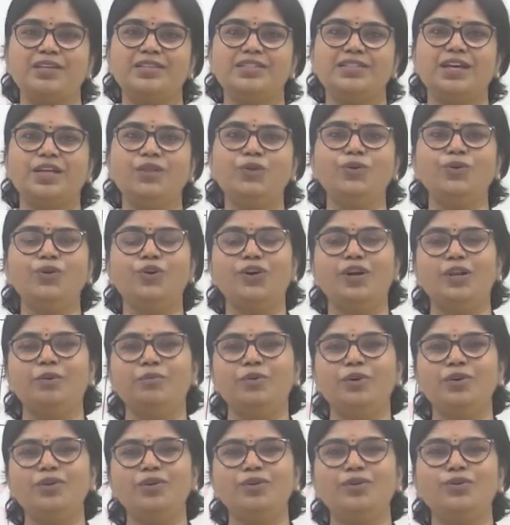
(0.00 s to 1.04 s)

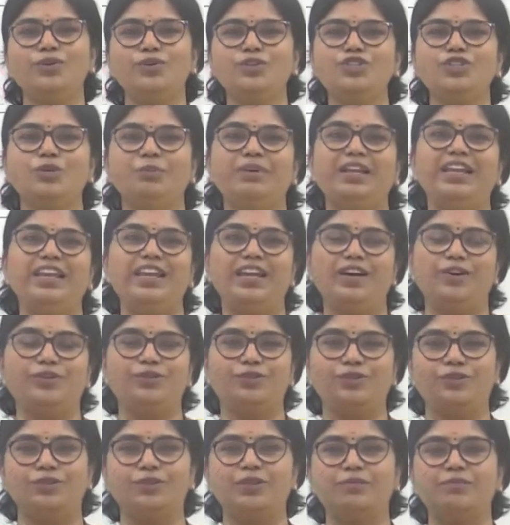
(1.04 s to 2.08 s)
చదువుకోవడంలో కొంచెం డిలే
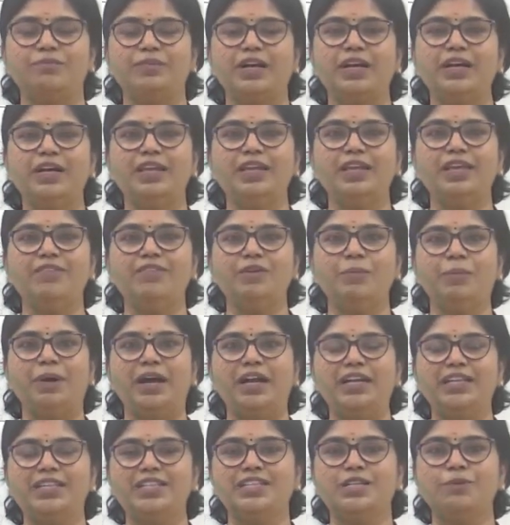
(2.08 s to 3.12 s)
అవుతుంది అంటే ఇవి
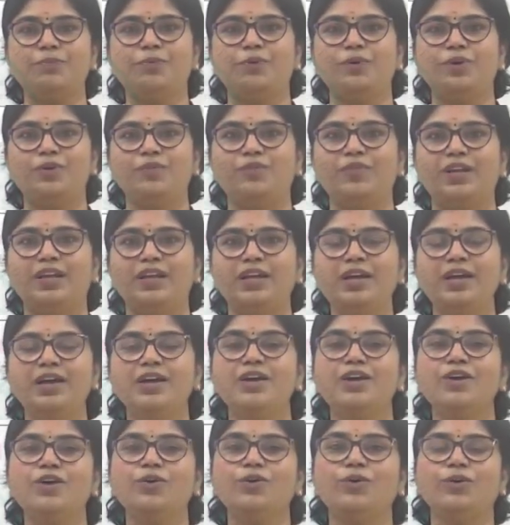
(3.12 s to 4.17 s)
పాటించకపోవడం వల్ల
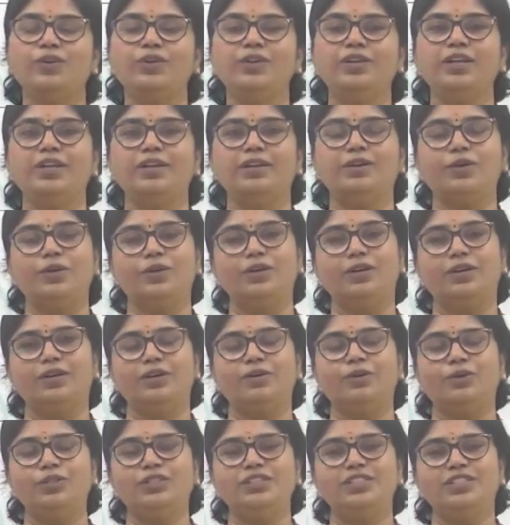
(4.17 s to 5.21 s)
కొన్ని
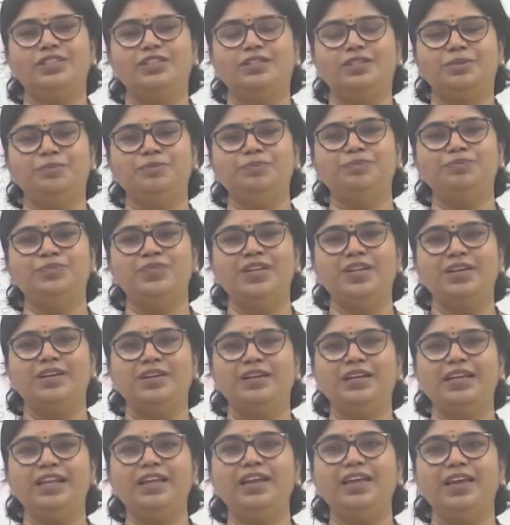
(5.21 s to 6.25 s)
కొంచెం
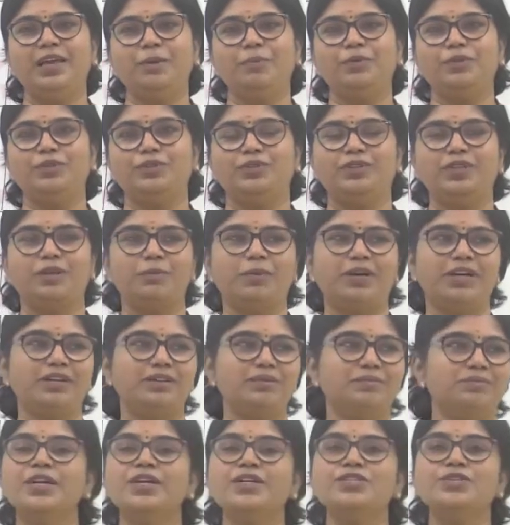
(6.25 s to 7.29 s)
డిలే అయిపోతుంది అనమాట
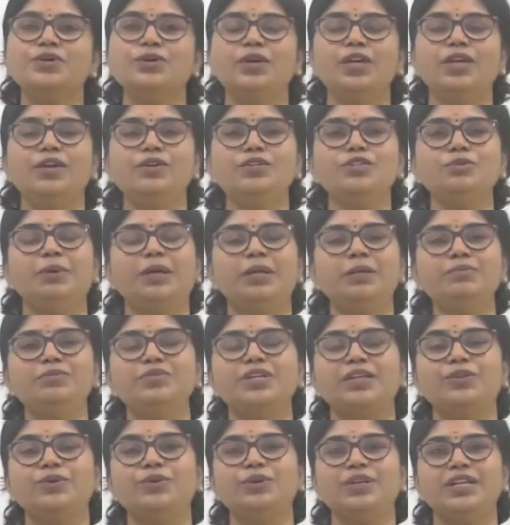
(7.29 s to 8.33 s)
సో ఈ రోజు మనం
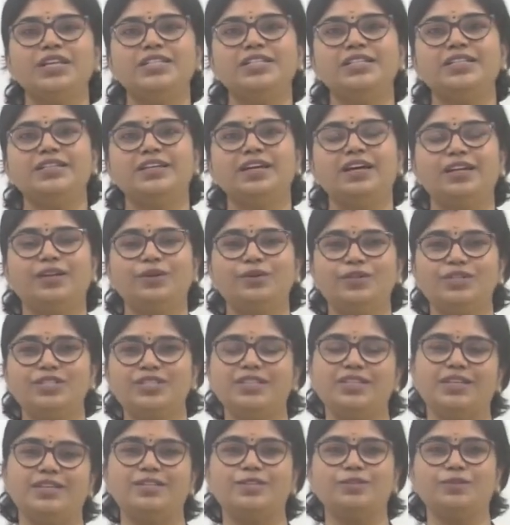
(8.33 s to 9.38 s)
చదువుకునే చిట్కాల గురించి
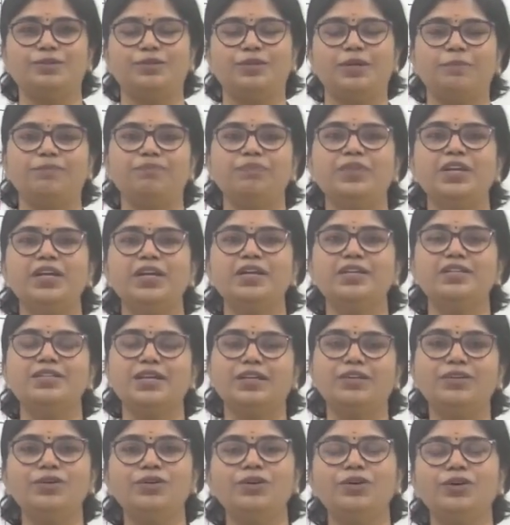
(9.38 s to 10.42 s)
తెలుసుకుందాం
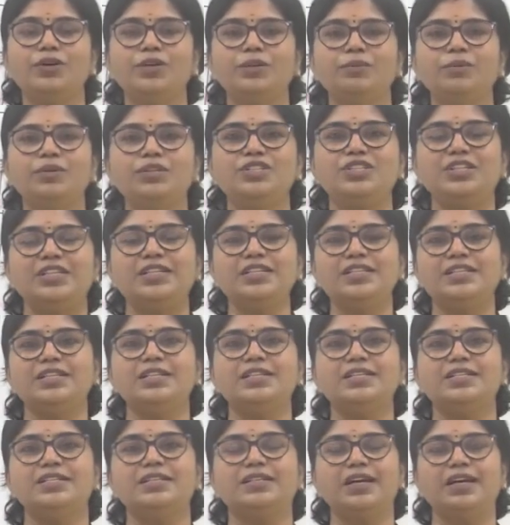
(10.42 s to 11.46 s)
చదువుకోవడంలో చిన్న చిన్న
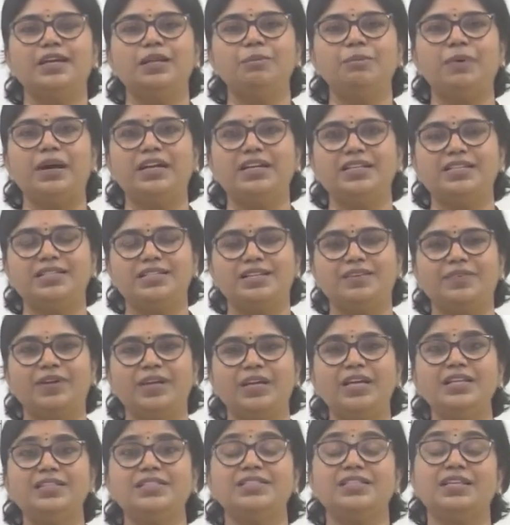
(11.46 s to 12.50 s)
చిట్కాలు పాటించడం
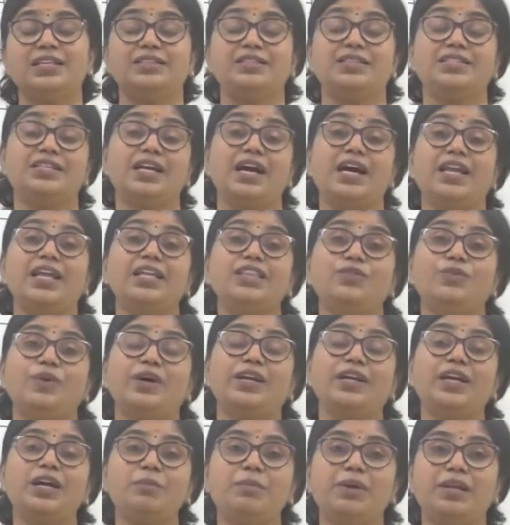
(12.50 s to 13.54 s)
వల్ల చాలా
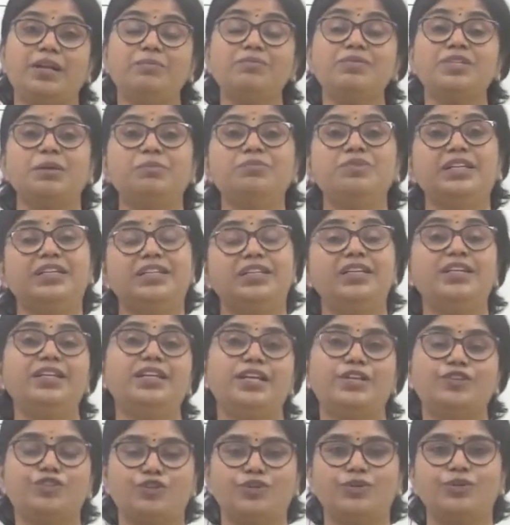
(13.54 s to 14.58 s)
త్వరగా మనం సబ్జెక్ట్ ని
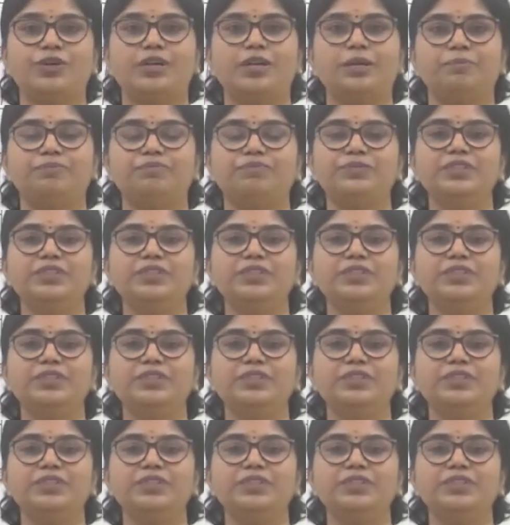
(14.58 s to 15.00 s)
నేర్చుకోగలం